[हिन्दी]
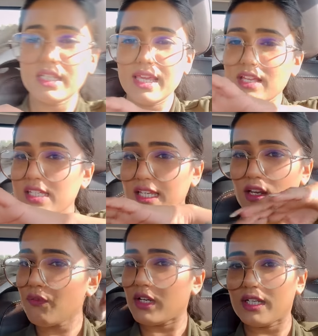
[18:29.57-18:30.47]
ये एक
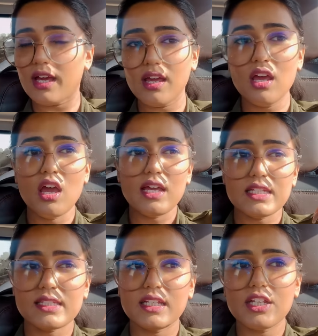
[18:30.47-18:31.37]
सिंगल फट्टा है
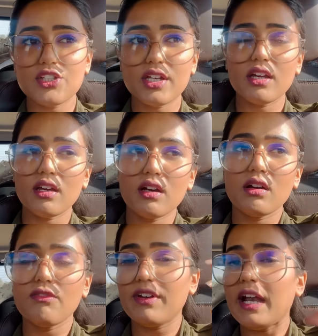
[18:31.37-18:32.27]
इसके नीचे
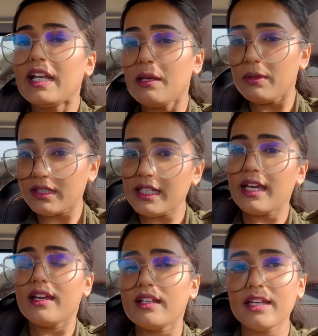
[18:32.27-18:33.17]
रेडी भी थी
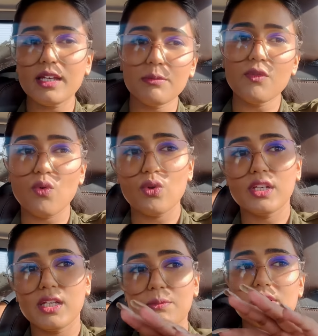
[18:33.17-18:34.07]
एक लेकिन हमने वो
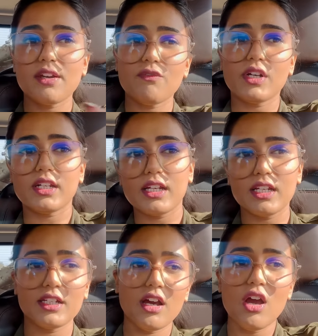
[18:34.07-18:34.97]
नहीं लिया हमने सिर्फ फट्टा ले
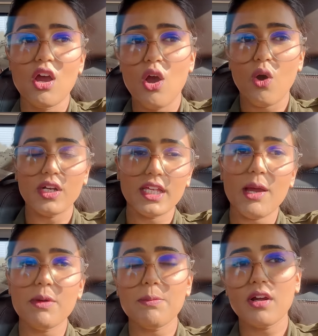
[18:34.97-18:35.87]
लिया और ये
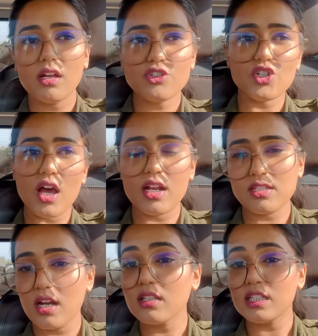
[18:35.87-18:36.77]
हमें पड़ा चार
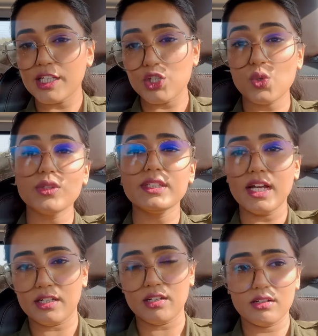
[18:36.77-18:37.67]
हजार तीन सौ
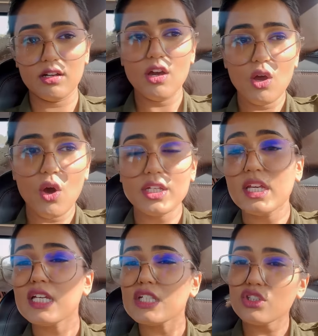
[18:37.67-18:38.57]
नेट और ये
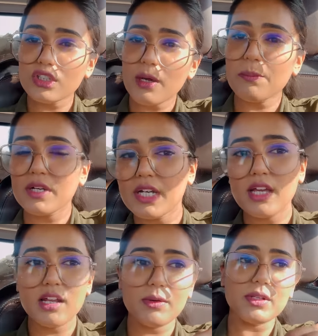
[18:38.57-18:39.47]
इतना प्रिटी
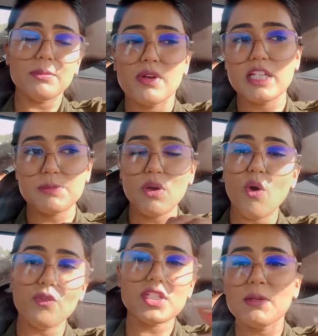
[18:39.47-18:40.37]
है ना मतलब इसमें
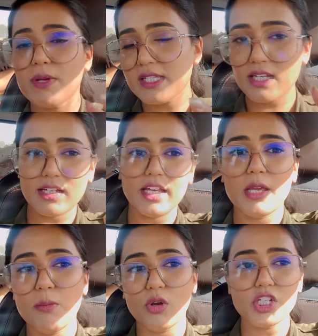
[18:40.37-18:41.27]
ऑब्वियसली पैसे
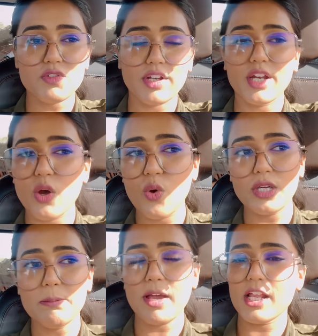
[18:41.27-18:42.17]
लगेंगे पॉलिश वगैरह
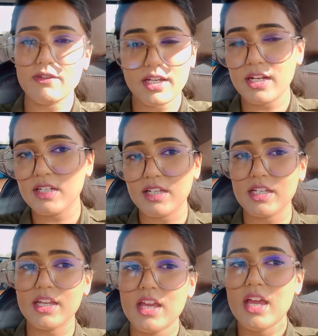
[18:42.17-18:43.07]
होगी पैर वगैरह
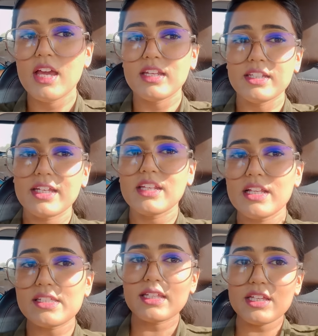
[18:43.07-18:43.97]
लगेंगे लेकिन
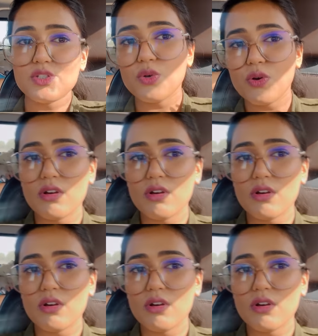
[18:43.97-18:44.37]
इसकी जो